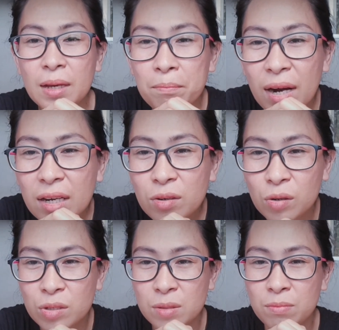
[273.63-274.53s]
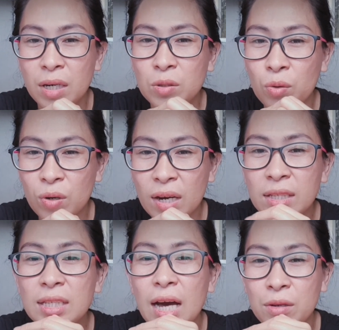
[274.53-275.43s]
Bagkos,
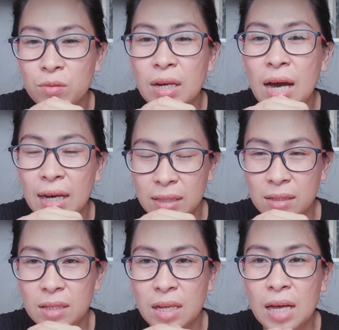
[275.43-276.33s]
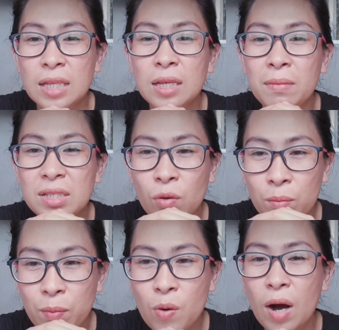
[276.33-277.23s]
magtulungan tayong lahat na
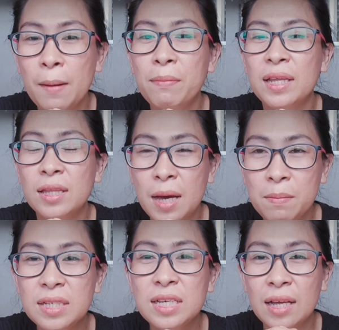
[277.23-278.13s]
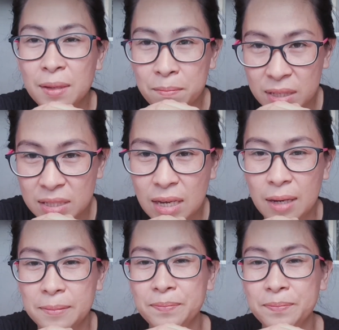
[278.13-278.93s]
masugpo ang pandemic sa ating bansa.